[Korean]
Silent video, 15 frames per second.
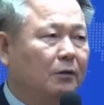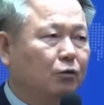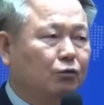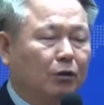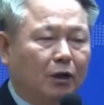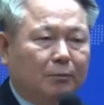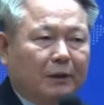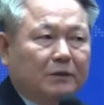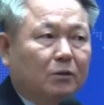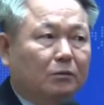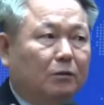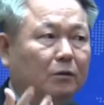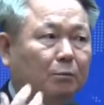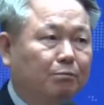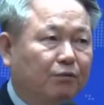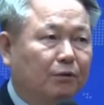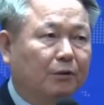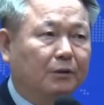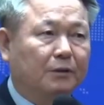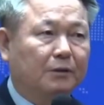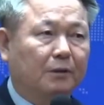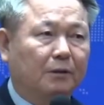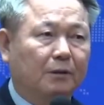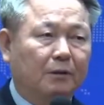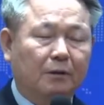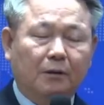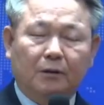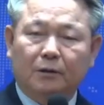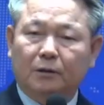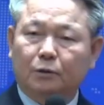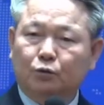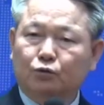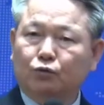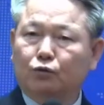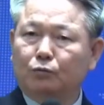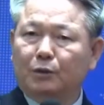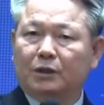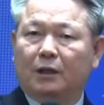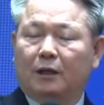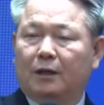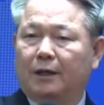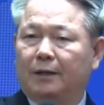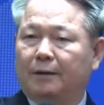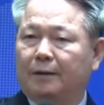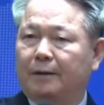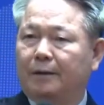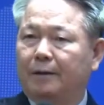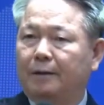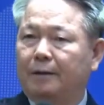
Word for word: 유다 백성들을 불러서 수금을 타라 이거예요.